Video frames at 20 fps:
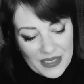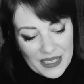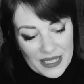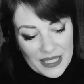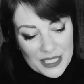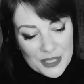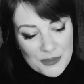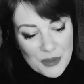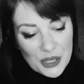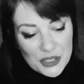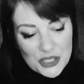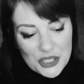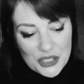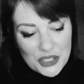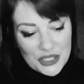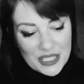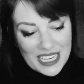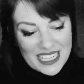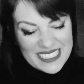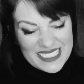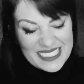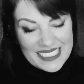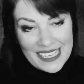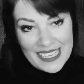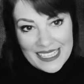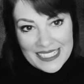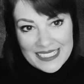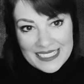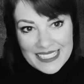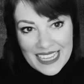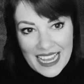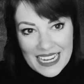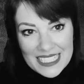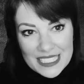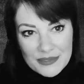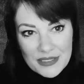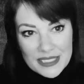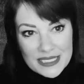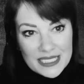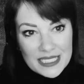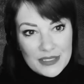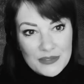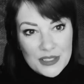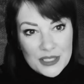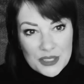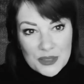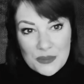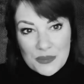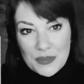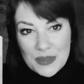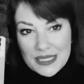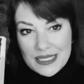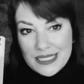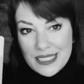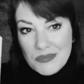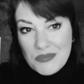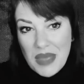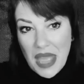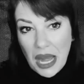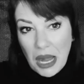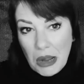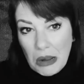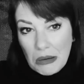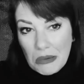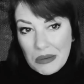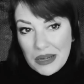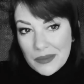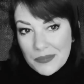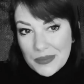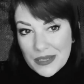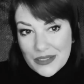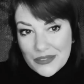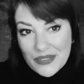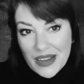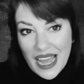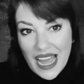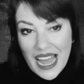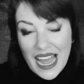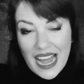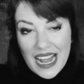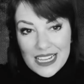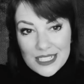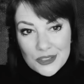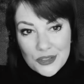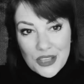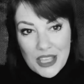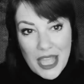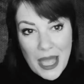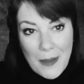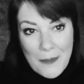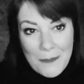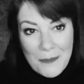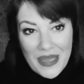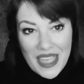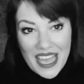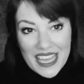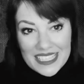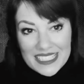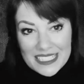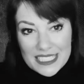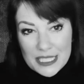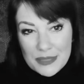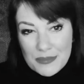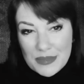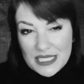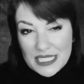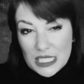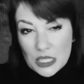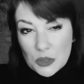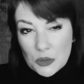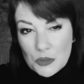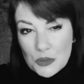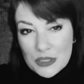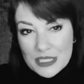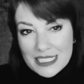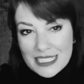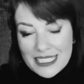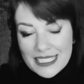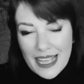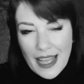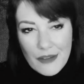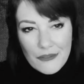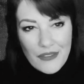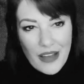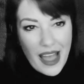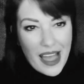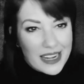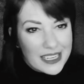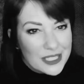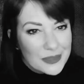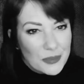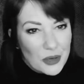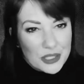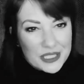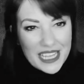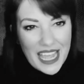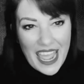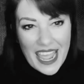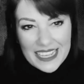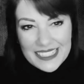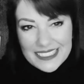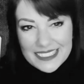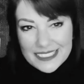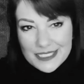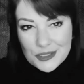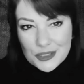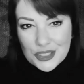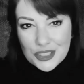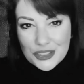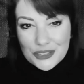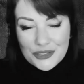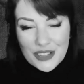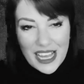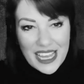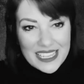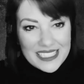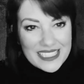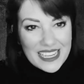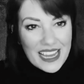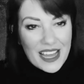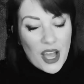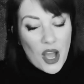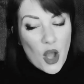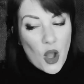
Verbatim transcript: ich mochte schon als Kind alles, was irgendwie so ein bisschen mehr creepy war, also eher Märchen, die ein bisschen gruseliger waren. Ich mochte Hexen und so weiter.